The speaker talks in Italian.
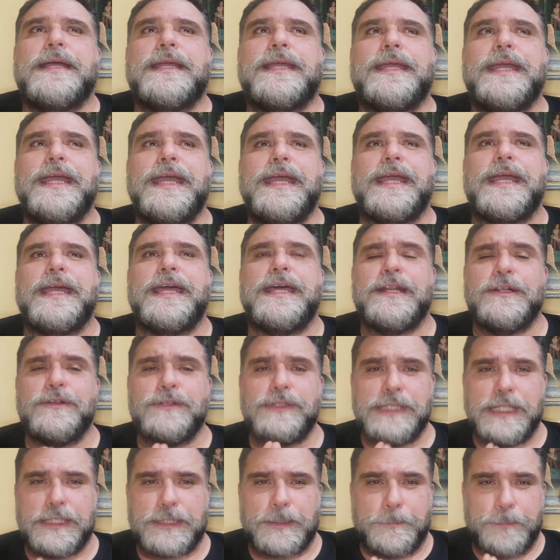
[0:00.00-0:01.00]
che
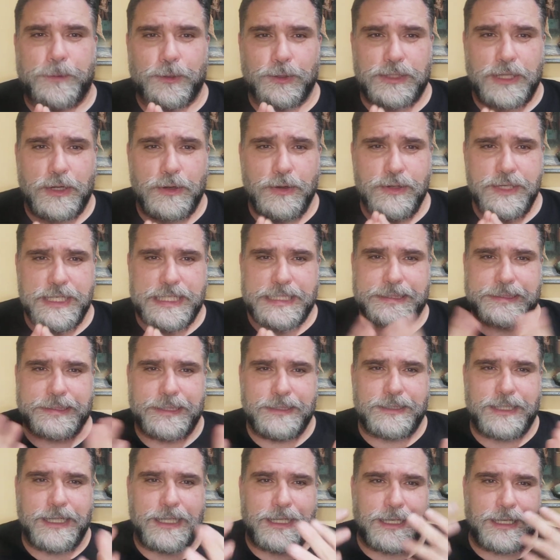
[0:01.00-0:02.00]
erano state
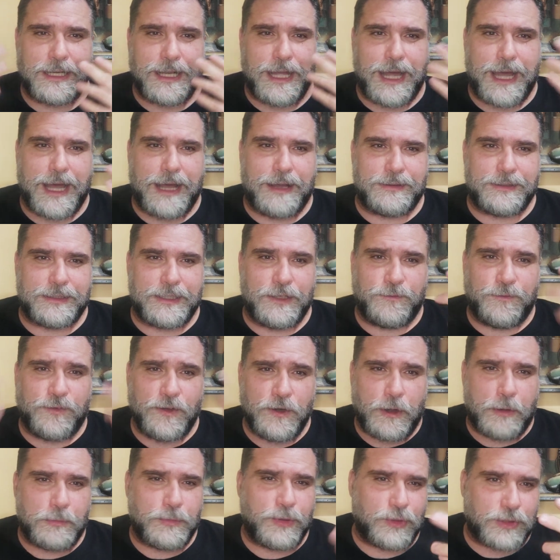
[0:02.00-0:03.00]
protagoniste della, del
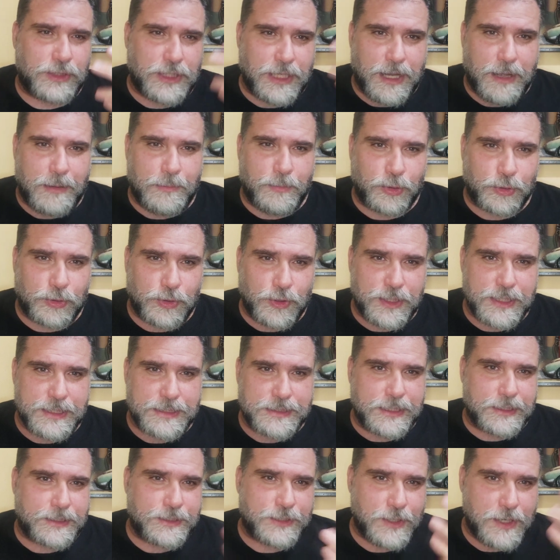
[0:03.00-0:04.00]
fenomeno della
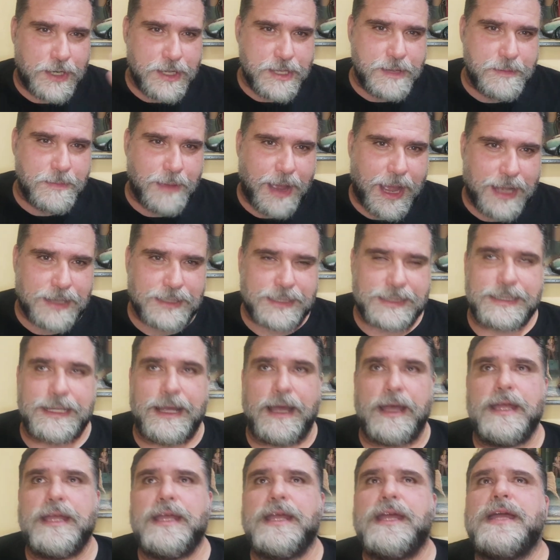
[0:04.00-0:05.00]
motorizzazione di
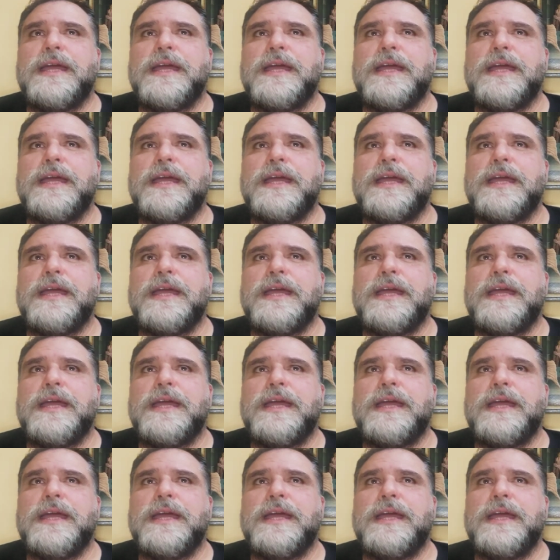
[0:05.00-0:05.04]
massa.